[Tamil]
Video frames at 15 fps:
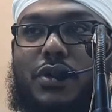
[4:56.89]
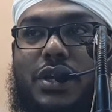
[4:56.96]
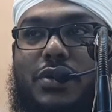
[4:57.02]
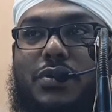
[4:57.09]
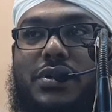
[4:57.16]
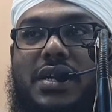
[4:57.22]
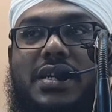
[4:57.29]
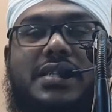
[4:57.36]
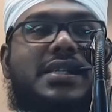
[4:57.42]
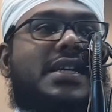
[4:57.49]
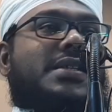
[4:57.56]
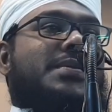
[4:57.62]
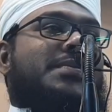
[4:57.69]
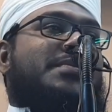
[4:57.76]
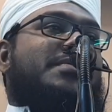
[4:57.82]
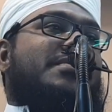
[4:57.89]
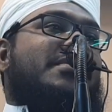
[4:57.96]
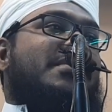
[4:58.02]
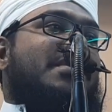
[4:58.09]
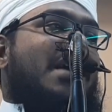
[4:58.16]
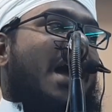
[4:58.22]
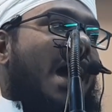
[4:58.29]
போய் கொண்டிருக்கிறது
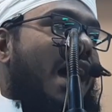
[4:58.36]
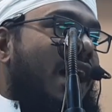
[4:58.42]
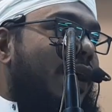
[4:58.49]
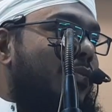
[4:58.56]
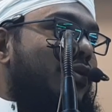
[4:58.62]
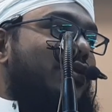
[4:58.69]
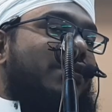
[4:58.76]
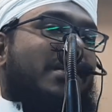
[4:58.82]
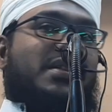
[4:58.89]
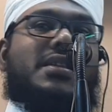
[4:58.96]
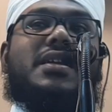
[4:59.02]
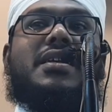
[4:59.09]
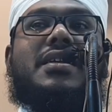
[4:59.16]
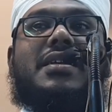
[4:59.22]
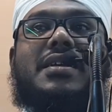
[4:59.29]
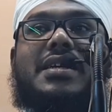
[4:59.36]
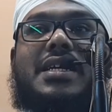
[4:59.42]
ஆக மொத்தத்தில்